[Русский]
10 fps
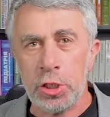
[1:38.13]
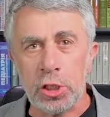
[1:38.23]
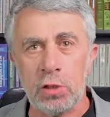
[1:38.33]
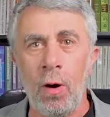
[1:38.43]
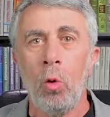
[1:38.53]

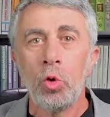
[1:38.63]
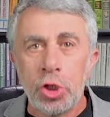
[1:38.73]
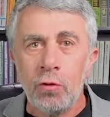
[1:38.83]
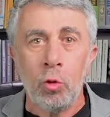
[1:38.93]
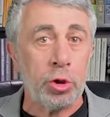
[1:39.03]
бешенства у
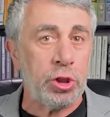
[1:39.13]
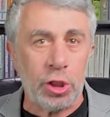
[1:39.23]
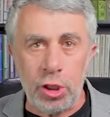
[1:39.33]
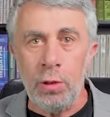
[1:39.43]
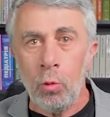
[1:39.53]

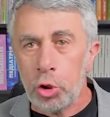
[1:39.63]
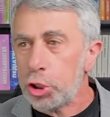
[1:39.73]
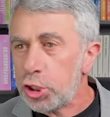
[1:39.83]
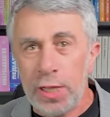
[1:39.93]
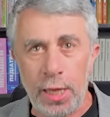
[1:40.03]
животных не
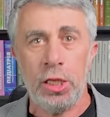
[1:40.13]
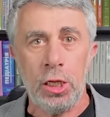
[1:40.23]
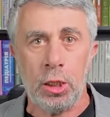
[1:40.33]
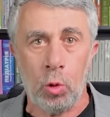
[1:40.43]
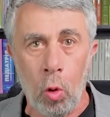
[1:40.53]
может знать
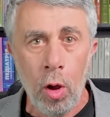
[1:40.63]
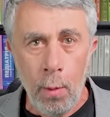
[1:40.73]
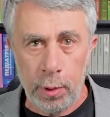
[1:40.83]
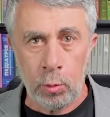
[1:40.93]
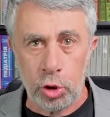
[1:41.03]
никто,
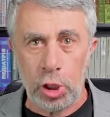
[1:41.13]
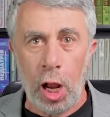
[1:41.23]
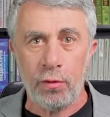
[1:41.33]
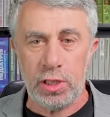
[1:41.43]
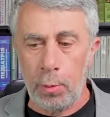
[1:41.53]
потому
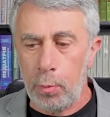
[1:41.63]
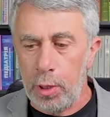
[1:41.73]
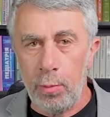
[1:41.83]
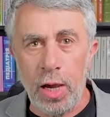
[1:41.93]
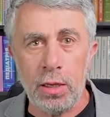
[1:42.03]
что, как вы сами
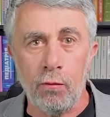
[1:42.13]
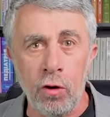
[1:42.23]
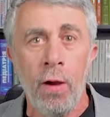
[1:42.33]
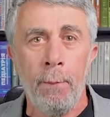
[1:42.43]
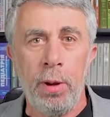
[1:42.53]
понимаете,
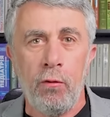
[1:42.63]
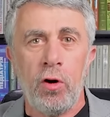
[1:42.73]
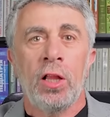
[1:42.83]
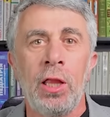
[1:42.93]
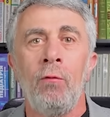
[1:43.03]
в
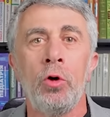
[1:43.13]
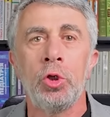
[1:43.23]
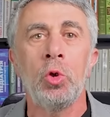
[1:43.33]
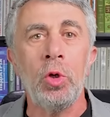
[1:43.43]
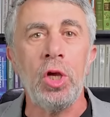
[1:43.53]

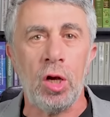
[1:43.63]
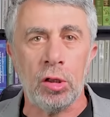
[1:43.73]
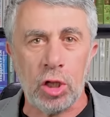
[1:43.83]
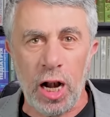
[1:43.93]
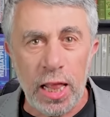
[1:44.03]
прифронтовой зоне
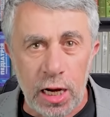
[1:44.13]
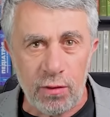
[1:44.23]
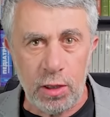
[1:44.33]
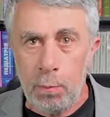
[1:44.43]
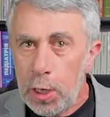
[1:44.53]

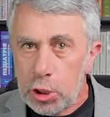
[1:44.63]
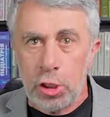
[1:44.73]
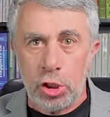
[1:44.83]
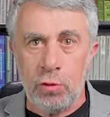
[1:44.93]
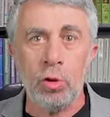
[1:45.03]
контролировать
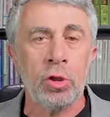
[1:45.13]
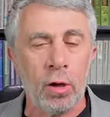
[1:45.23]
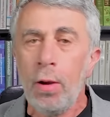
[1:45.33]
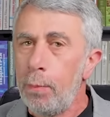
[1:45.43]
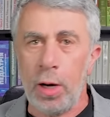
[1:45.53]
бешеных
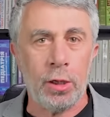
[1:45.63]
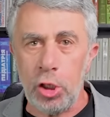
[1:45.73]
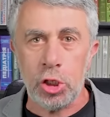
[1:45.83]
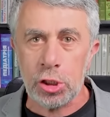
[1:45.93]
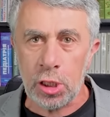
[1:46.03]
животных
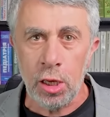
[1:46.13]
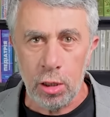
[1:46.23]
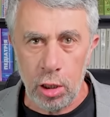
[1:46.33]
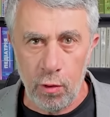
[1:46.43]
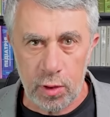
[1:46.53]

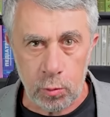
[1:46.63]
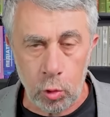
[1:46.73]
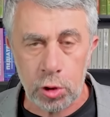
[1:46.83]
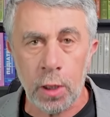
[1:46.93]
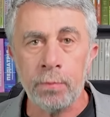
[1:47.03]
практически
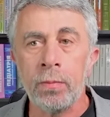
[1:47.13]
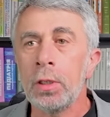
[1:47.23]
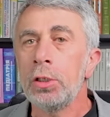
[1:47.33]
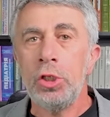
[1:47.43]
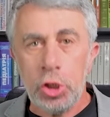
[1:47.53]
невозможно.
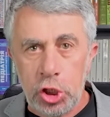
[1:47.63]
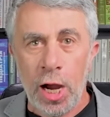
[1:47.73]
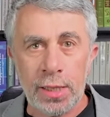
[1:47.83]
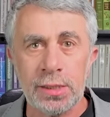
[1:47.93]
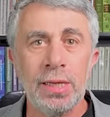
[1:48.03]

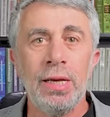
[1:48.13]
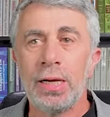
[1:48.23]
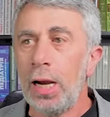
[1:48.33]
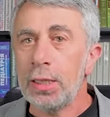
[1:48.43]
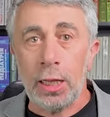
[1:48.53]
Сейчас
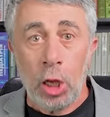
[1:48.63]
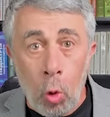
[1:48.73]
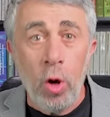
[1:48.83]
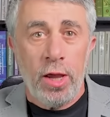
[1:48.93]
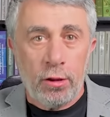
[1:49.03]
когда
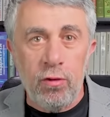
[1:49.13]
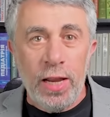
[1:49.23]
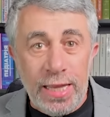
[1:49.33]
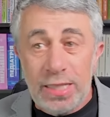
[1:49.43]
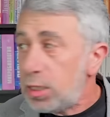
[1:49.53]
такое
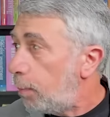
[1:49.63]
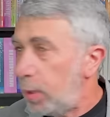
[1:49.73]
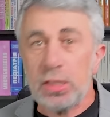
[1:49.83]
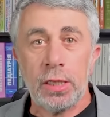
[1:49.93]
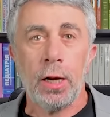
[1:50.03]
творится
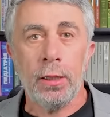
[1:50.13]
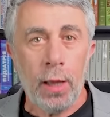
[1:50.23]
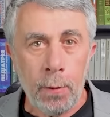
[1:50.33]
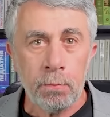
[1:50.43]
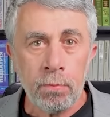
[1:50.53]
по
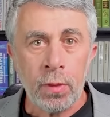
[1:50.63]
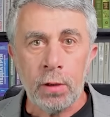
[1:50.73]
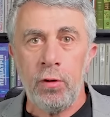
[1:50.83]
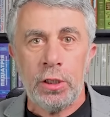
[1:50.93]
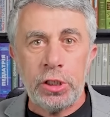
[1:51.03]
сторонам,
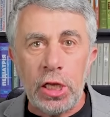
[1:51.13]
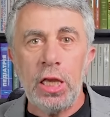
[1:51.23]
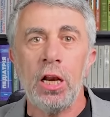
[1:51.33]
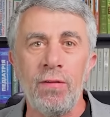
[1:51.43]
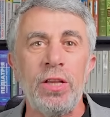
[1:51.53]

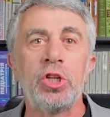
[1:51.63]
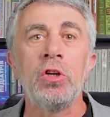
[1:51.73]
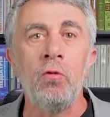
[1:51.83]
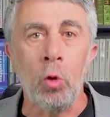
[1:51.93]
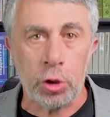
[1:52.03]
вакцинировать
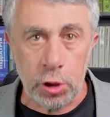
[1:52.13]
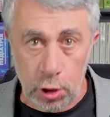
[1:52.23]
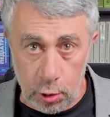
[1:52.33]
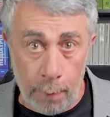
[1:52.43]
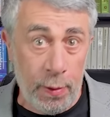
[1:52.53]

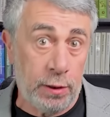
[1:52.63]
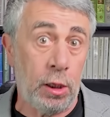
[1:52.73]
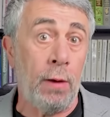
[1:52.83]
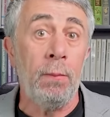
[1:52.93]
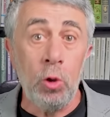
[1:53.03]
животных,
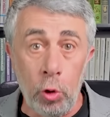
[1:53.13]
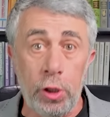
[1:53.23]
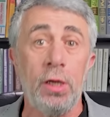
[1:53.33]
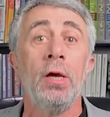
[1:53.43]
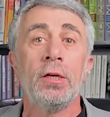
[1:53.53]
опять-таки,
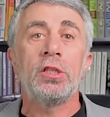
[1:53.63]
многие